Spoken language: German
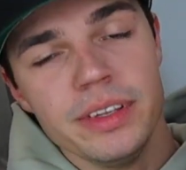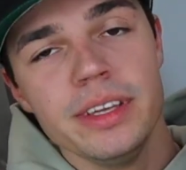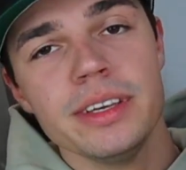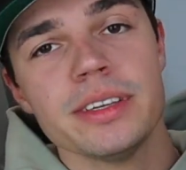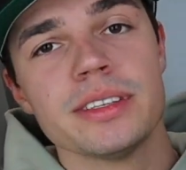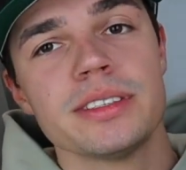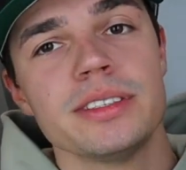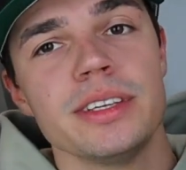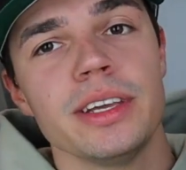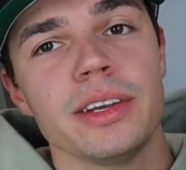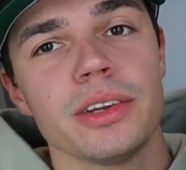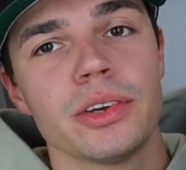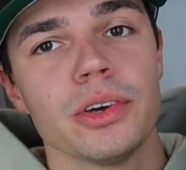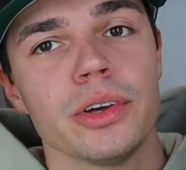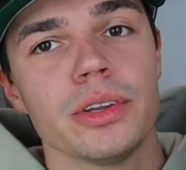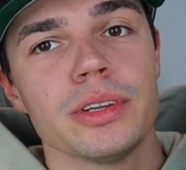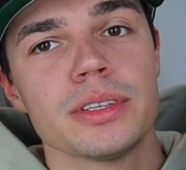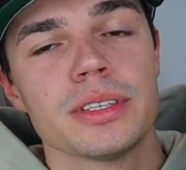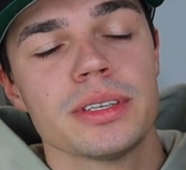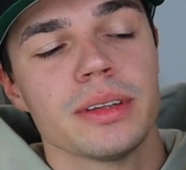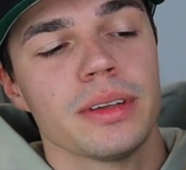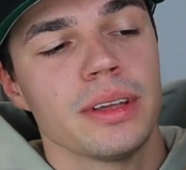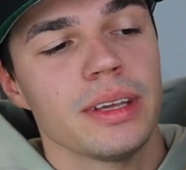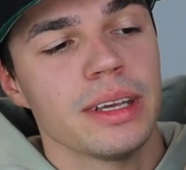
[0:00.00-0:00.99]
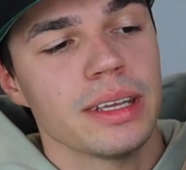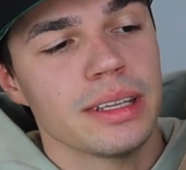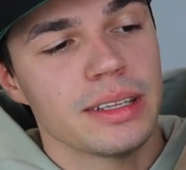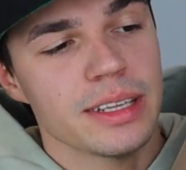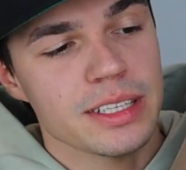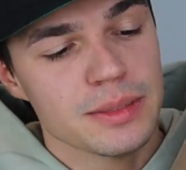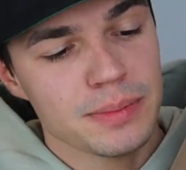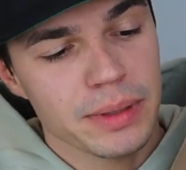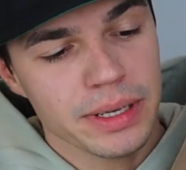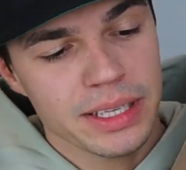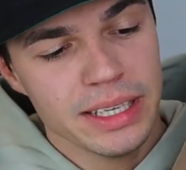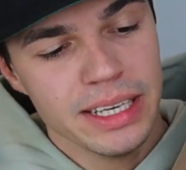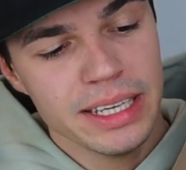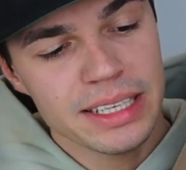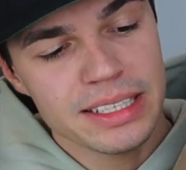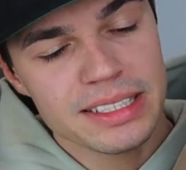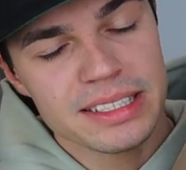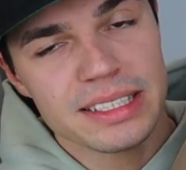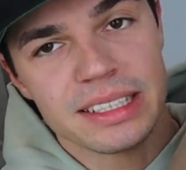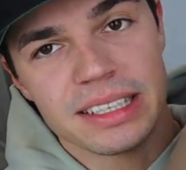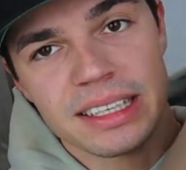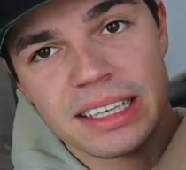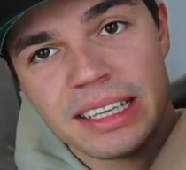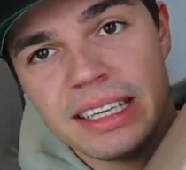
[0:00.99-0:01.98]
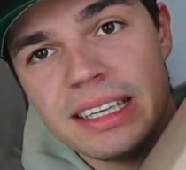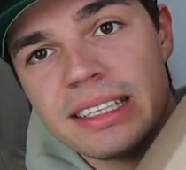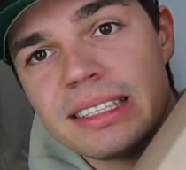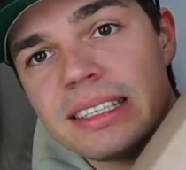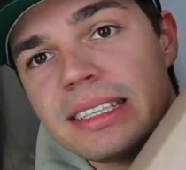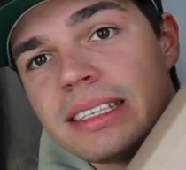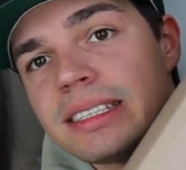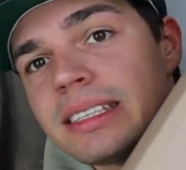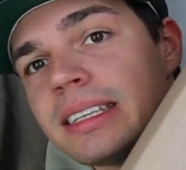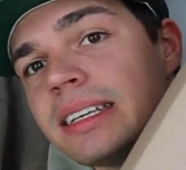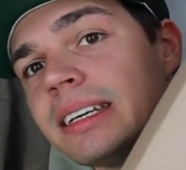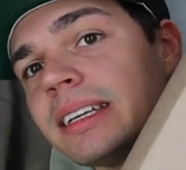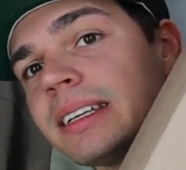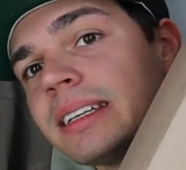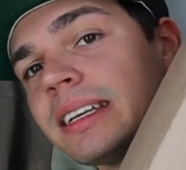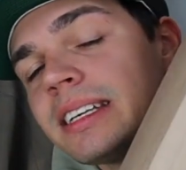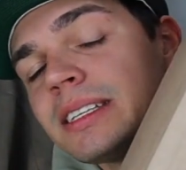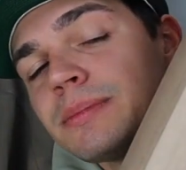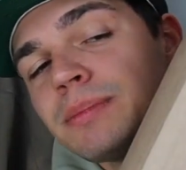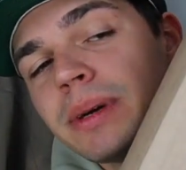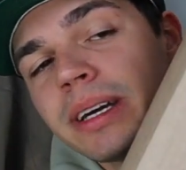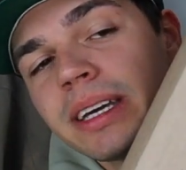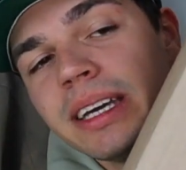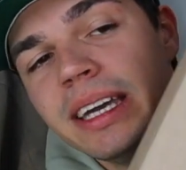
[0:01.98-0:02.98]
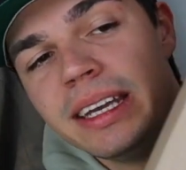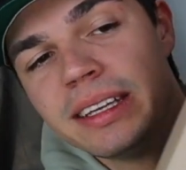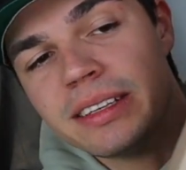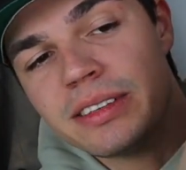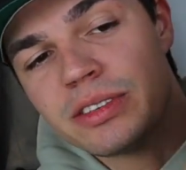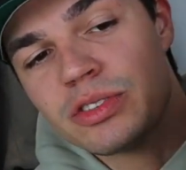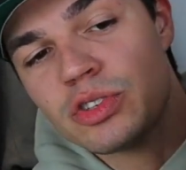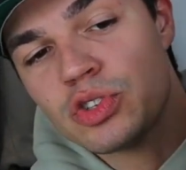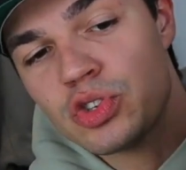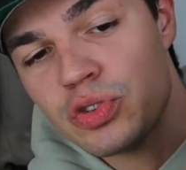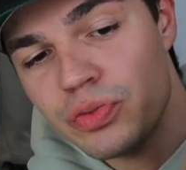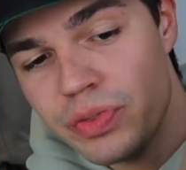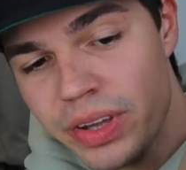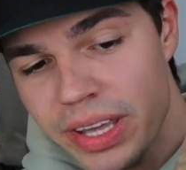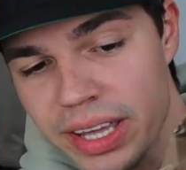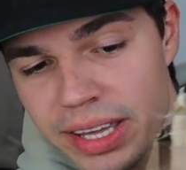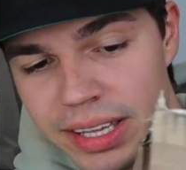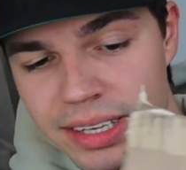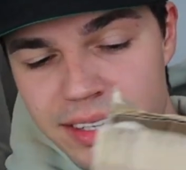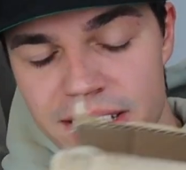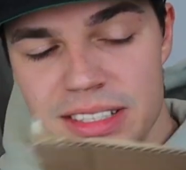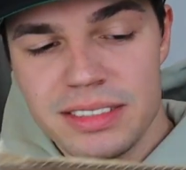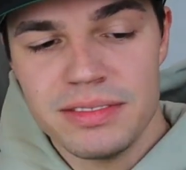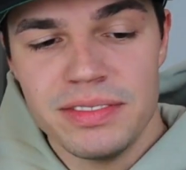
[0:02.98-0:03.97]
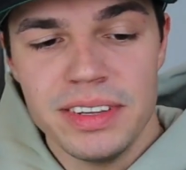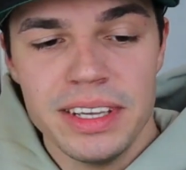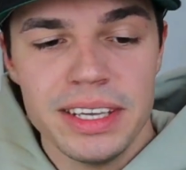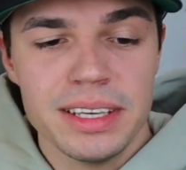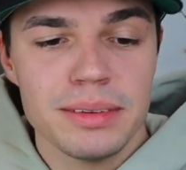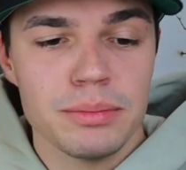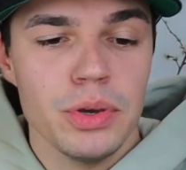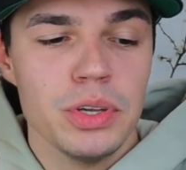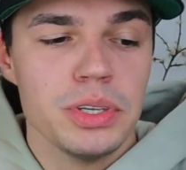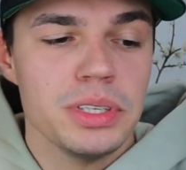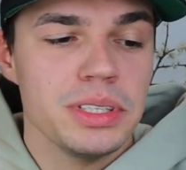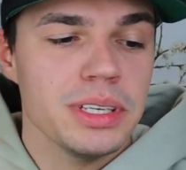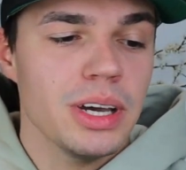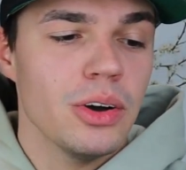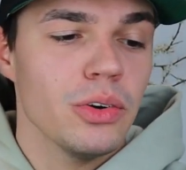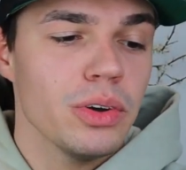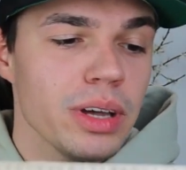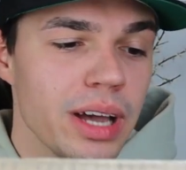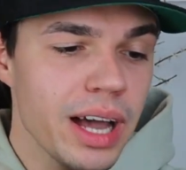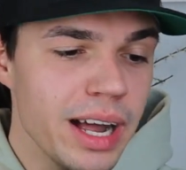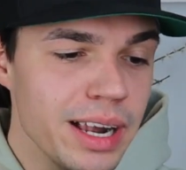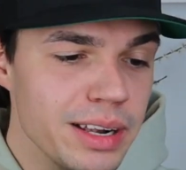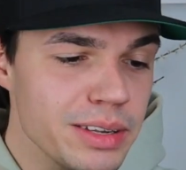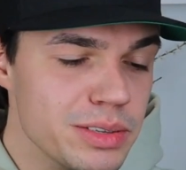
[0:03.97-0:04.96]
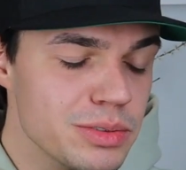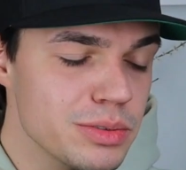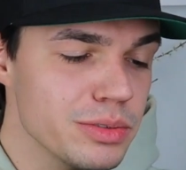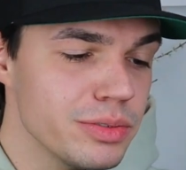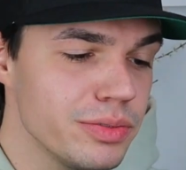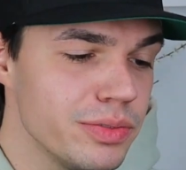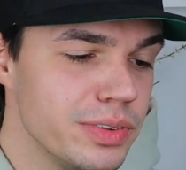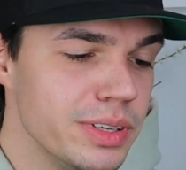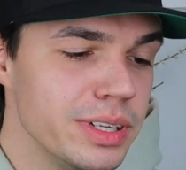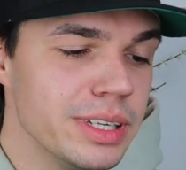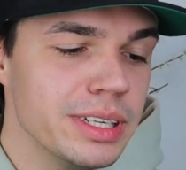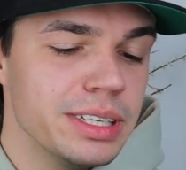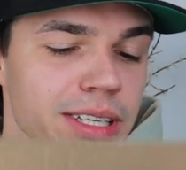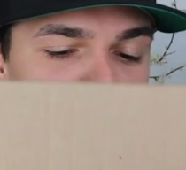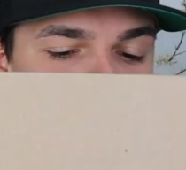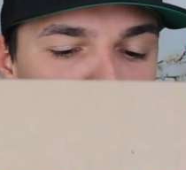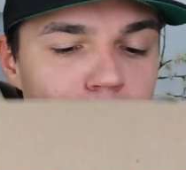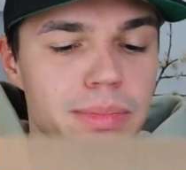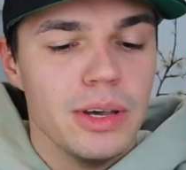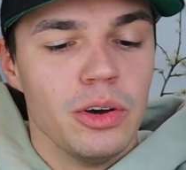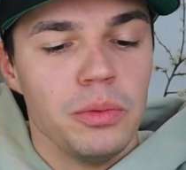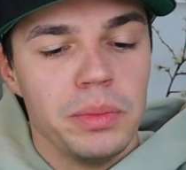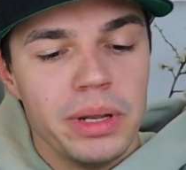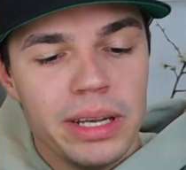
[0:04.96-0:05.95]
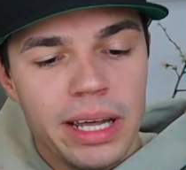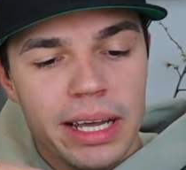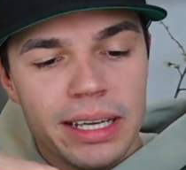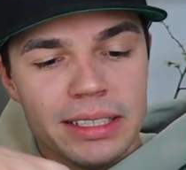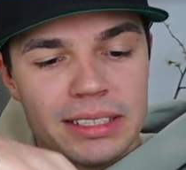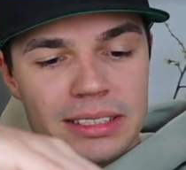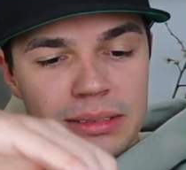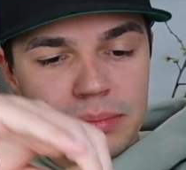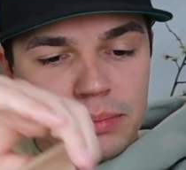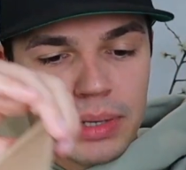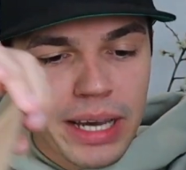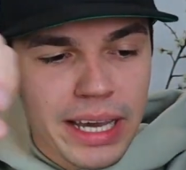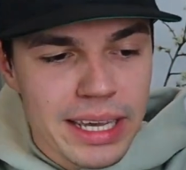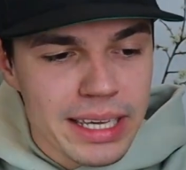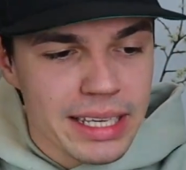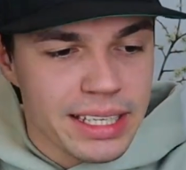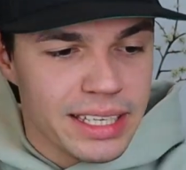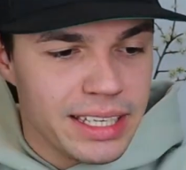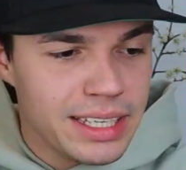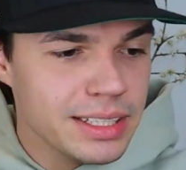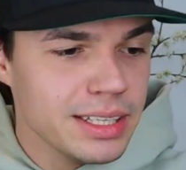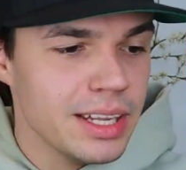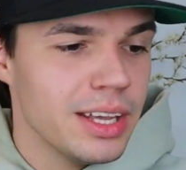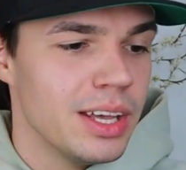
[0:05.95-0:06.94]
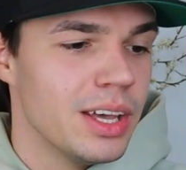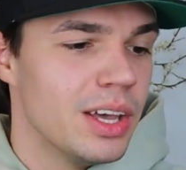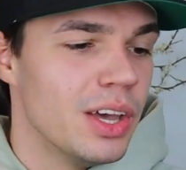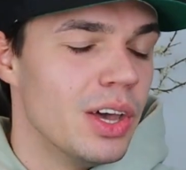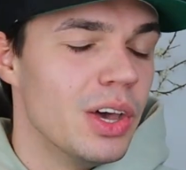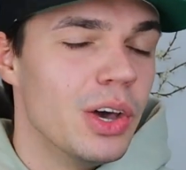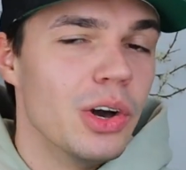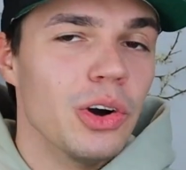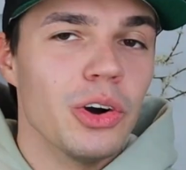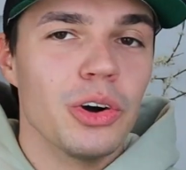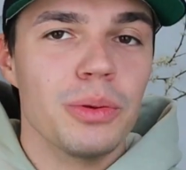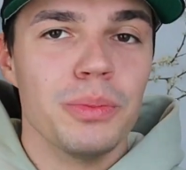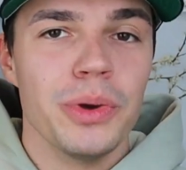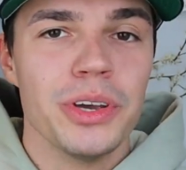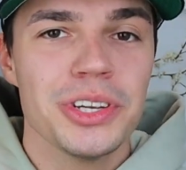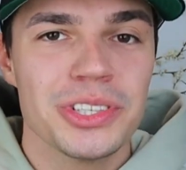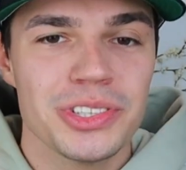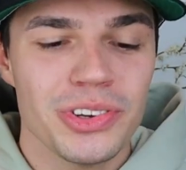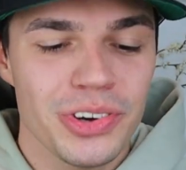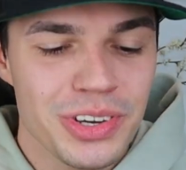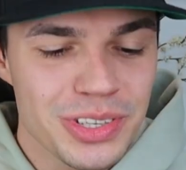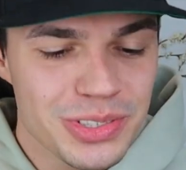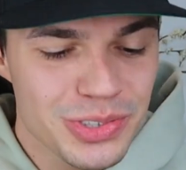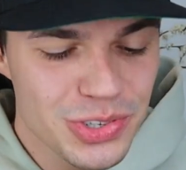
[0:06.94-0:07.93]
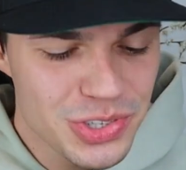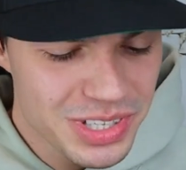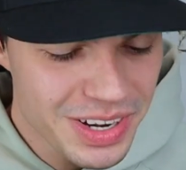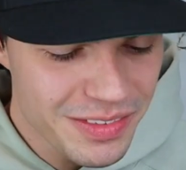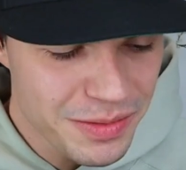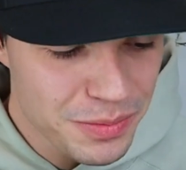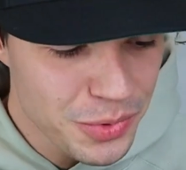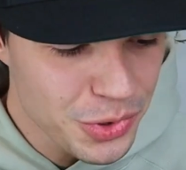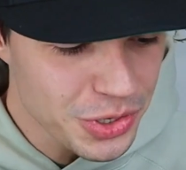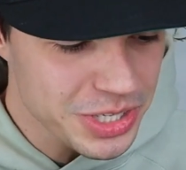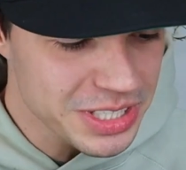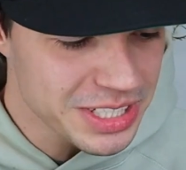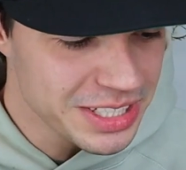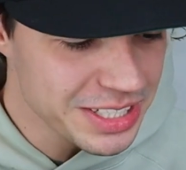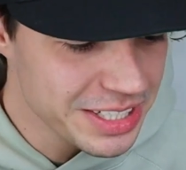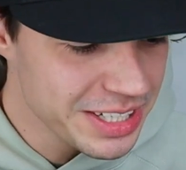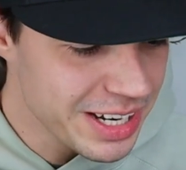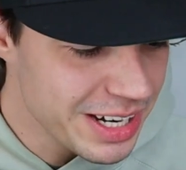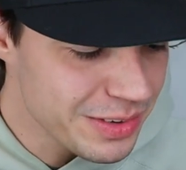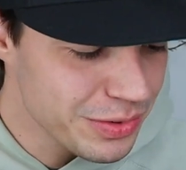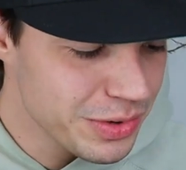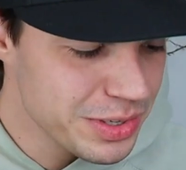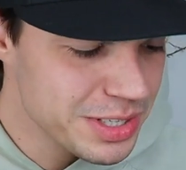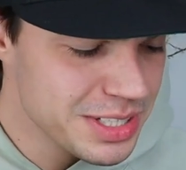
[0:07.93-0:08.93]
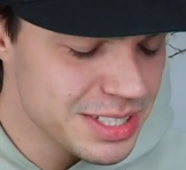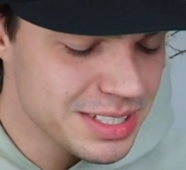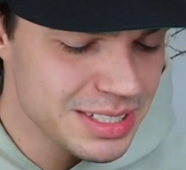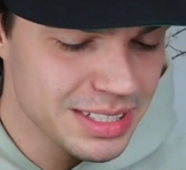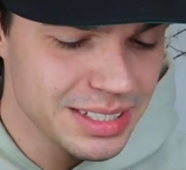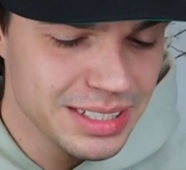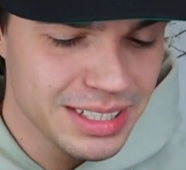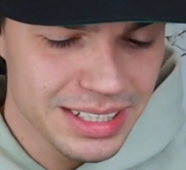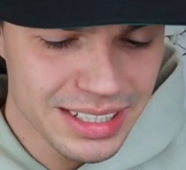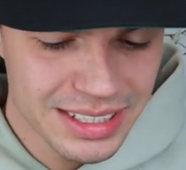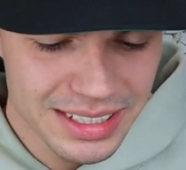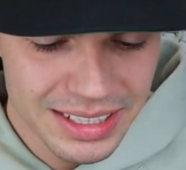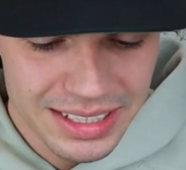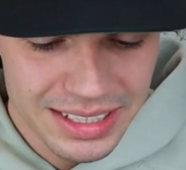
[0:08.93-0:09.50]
wie ihr sehen könnt, das Paket ist riesig, das Paket ist schwer, deswegen möchte ich auch allzu viel nicht mehr um den heißen Brei reden und möchte euch so schnell wie möglich den Inhalt von diesen